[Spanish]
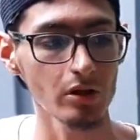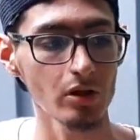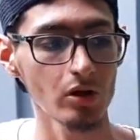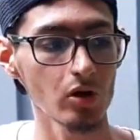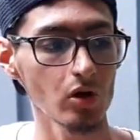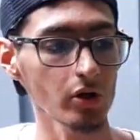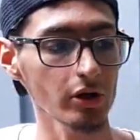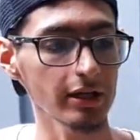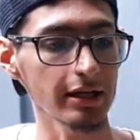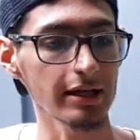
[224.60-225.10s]

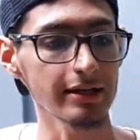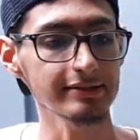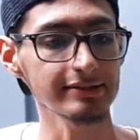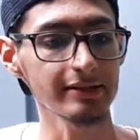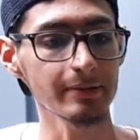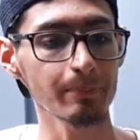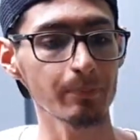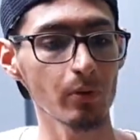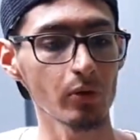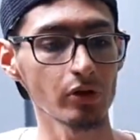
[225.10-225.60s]
lo que hace
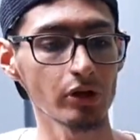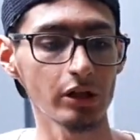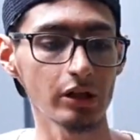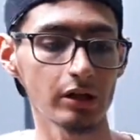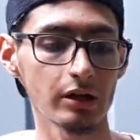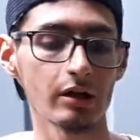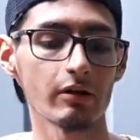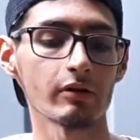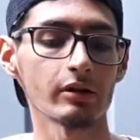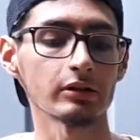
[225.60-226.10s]
es
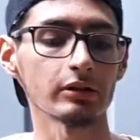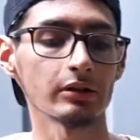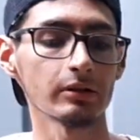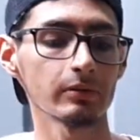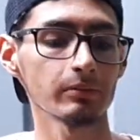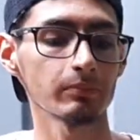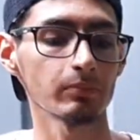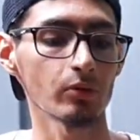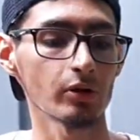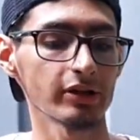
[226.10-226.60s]
podrirla, ¿verdad?
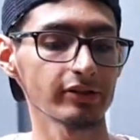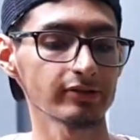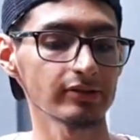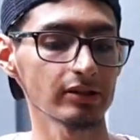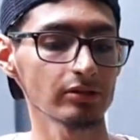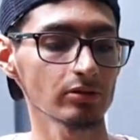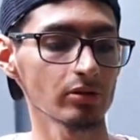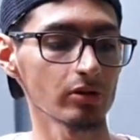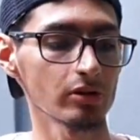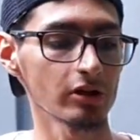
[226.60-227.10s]
Por
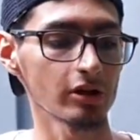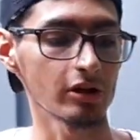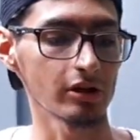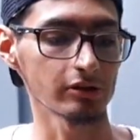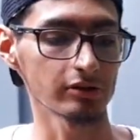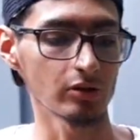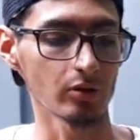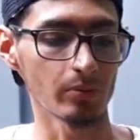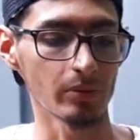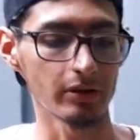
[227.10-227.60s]
exceso de
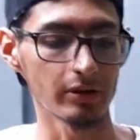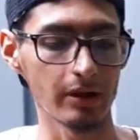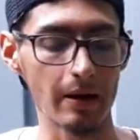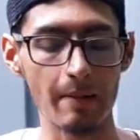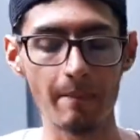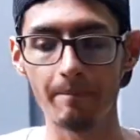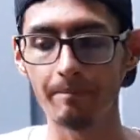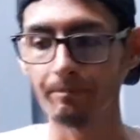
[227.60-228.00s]
humedad.